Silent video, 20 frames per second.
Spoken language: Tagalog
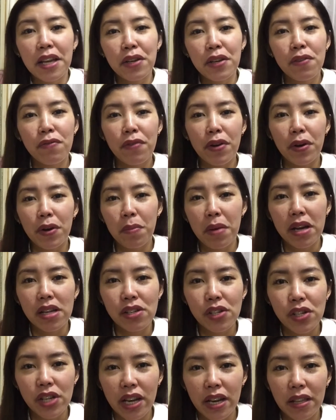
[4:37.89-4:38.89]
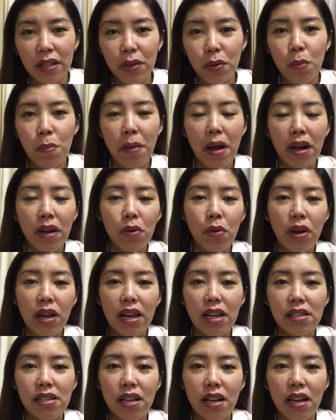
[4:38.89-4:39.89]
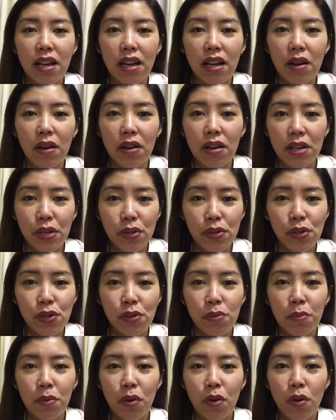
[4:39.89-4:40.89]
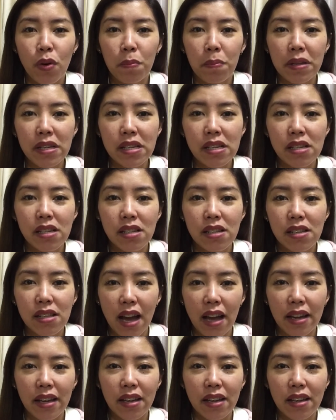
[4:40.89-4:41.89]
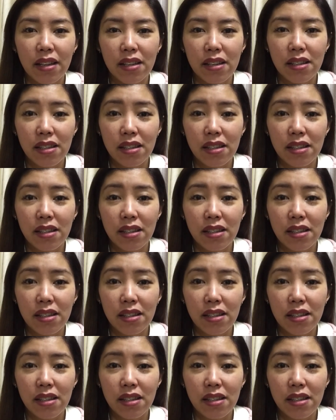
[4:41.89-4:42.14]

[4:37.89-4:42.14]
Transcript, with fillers: thank you very much and kung bago ka lang sa YouTube ko, please like,